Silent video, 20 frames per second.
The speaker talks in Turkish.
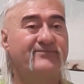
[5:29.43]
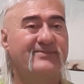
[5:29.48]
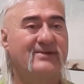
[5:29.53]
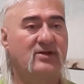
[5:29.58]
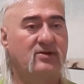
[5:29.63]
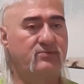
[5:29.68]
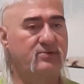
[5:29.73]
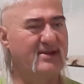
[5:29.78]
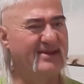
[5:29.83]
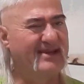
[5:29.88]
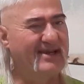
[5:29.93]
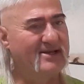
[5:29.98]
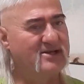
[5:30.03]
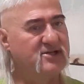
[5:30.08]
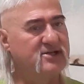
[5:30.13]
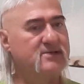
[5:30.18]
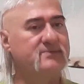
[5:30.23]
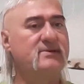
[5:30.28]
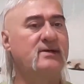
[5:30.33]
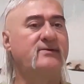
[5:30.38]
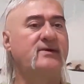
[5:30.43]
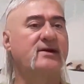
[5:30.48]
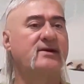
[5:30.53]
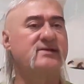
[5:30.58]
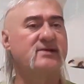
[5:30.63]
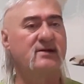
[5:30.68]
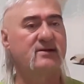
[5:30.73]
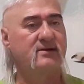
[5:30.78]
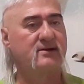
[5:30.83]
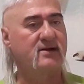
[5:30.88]
Çünkü bundan değişik isimler var
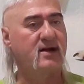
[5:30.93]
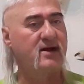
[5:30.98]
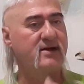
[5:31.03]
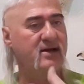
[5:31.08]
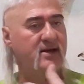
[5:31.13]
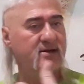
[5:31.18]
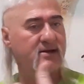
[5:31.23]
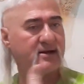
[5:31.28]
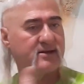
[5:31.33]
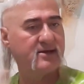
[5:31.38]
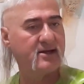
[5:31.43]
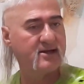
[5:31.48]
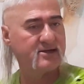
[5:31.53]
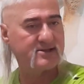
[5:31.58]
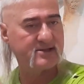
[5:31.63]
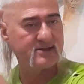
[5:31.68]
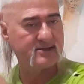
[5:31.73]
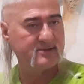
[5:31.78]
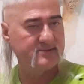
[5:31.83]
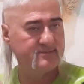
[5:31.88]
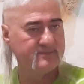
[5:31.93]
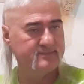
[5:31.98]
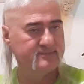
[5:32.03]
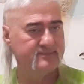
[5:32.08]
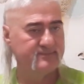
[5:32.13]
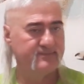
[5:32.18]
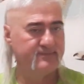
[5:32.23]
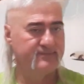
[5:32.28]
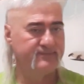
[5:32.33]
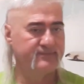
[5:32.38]
arkadaşlar. Kariyenler diye geçer.
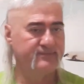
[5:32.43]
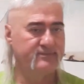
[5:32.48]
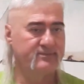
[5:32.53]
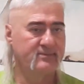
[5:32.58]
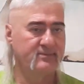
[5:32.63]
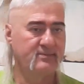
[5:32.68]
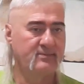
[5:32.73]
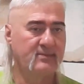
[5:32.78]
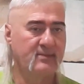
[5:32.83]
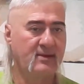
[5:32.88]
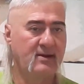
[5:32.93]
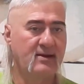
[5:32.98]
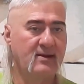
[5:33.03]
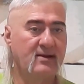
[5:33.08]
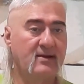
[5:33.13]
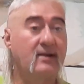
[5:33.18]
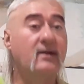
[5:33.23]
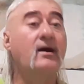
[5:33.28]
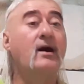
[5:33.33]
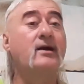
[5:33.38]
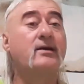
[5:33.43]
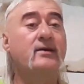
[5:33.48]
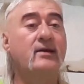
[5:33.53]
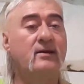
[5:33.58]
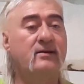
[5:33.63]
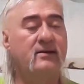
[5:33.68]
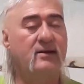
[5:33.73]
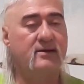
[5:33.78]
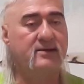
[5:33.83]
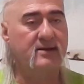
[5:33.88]

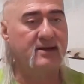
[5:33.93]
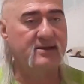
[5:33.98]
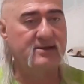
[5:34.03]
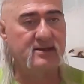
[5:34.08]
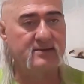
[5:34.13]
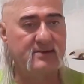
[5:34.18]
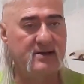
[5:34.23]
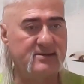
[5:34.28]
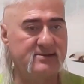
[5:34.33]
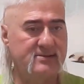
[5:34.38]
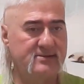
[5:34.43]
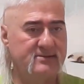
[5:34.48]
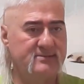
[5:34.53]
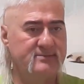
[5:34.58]
Kariyenler diye geçer bazı.